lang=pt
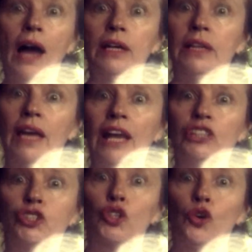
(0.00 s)

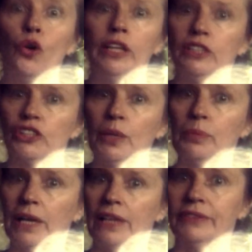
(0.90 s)
aquelas cores, né?
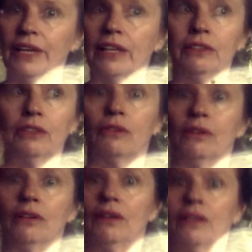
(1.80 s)
porque era
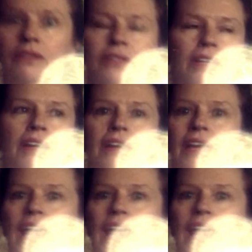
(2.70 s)
Technicolor, né?